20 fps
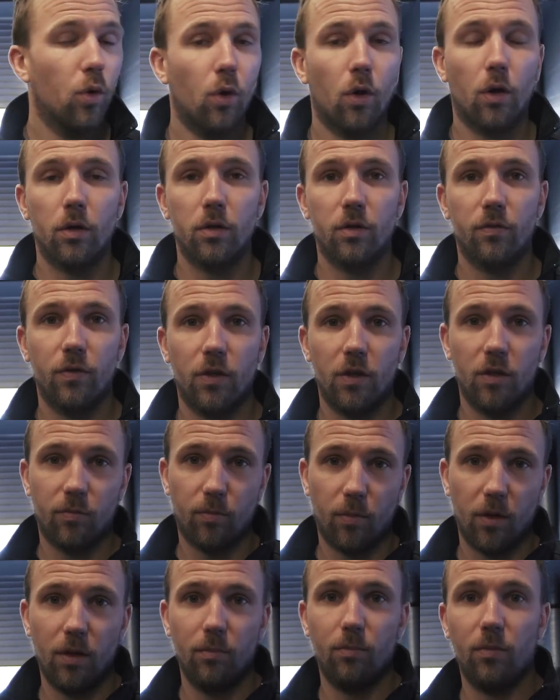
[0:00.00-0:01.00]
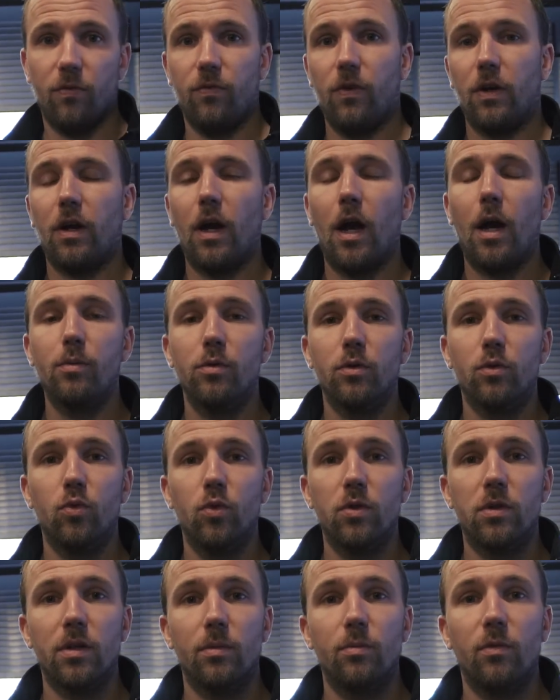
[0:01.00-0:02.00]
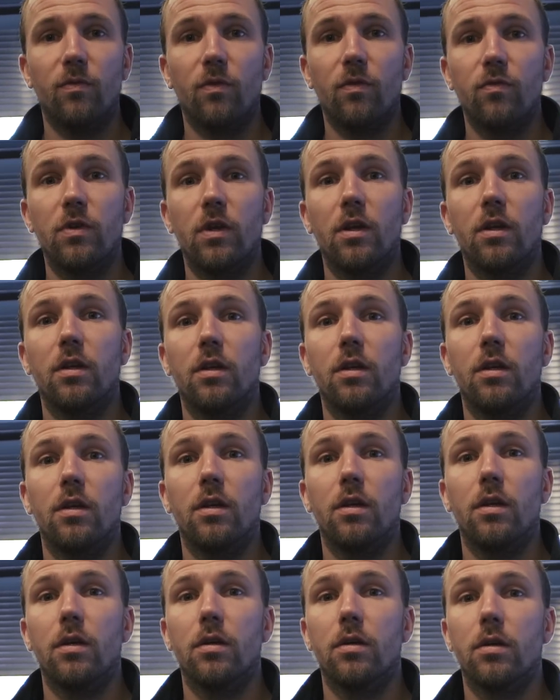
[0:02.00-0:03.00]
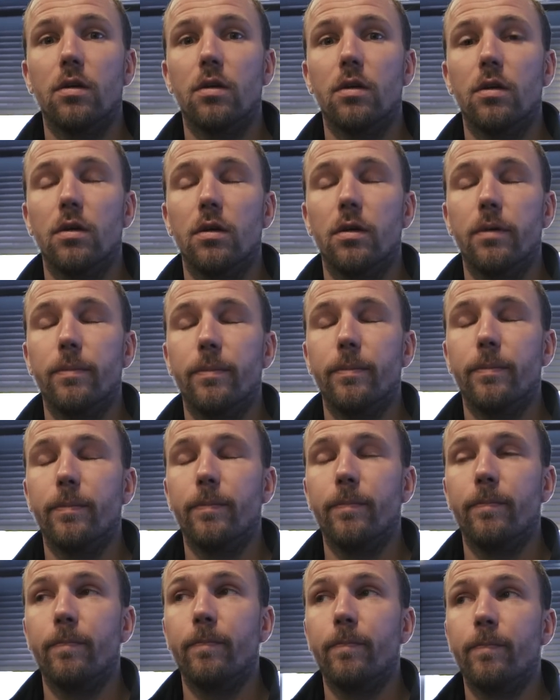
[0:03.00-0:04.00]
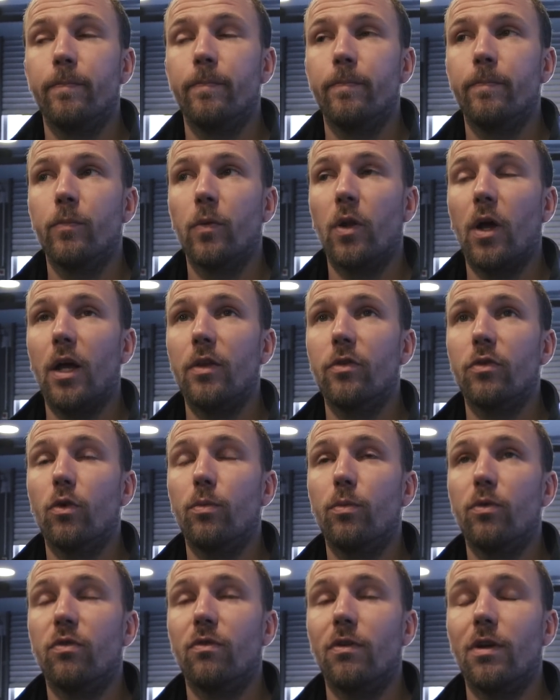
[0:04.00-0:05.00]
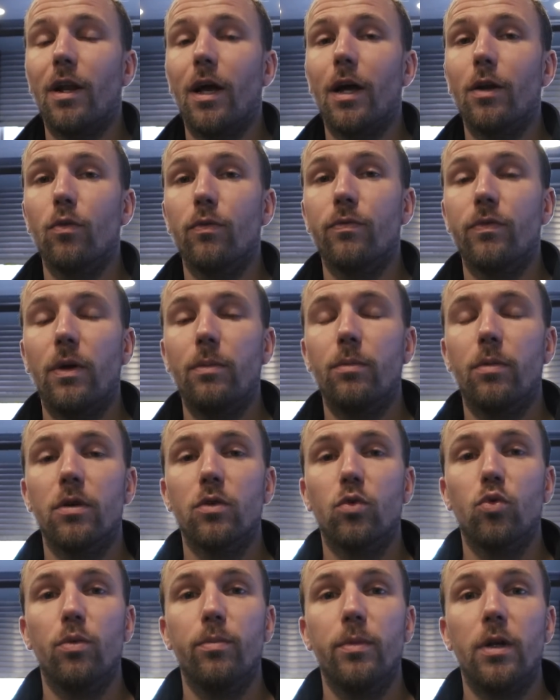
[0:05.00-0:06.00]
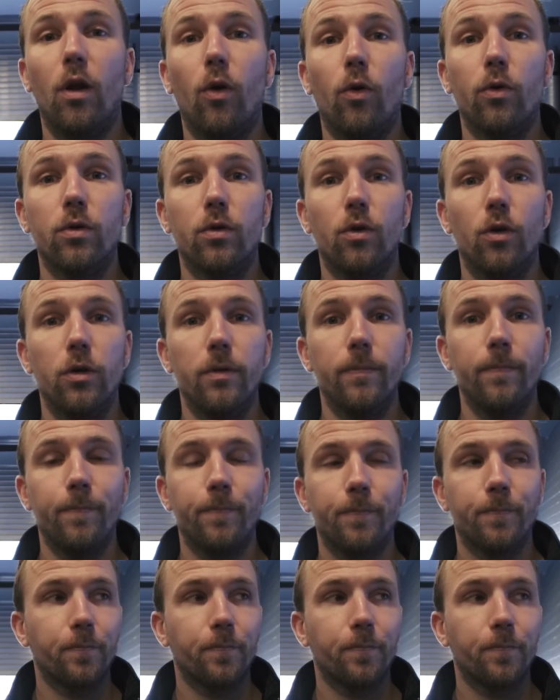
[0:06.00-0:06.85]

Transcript: Ja, ich werde jetzt mal eben mich verkabeln kurz, damit wir wieder die ähm, Ansau- bzw. Ladelufttemperatur mitloggen können.